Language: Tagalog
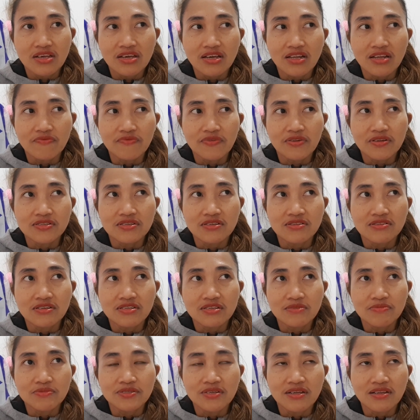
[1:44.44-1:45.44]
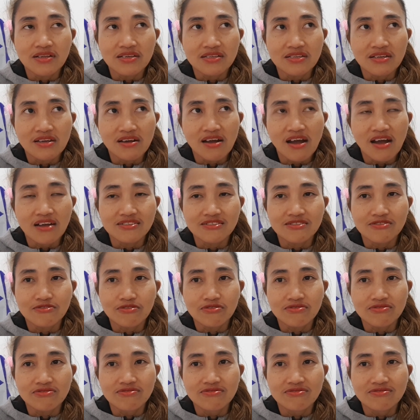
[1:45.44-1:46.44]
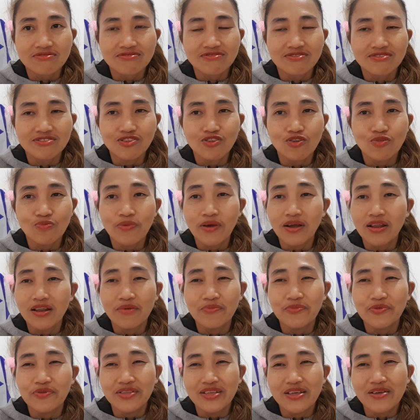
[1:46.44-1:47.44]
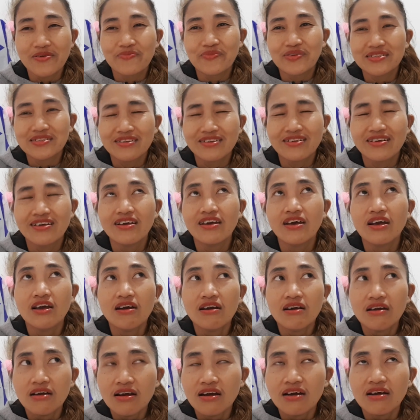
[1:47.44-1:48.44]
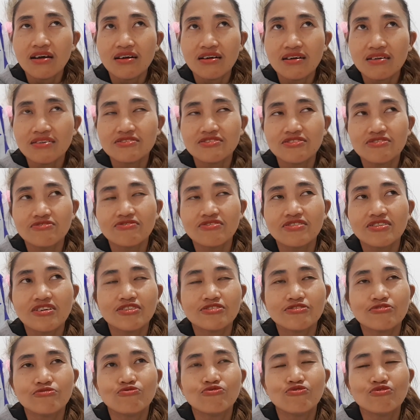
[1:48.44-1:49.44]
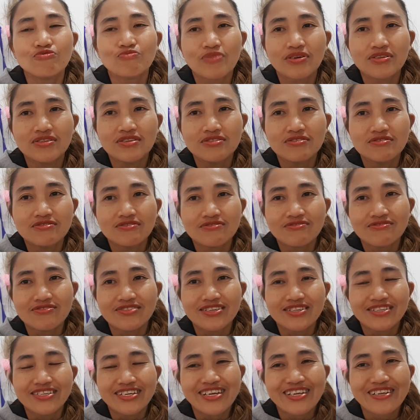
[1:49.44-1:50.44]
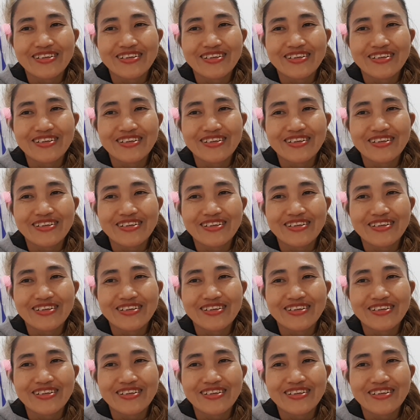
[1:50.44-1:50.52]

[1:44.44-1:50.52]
Representative sila ng ASDOD. Hindi ko pa alam yun eh. Basta, sino kaya? Siguro manager o ganyan.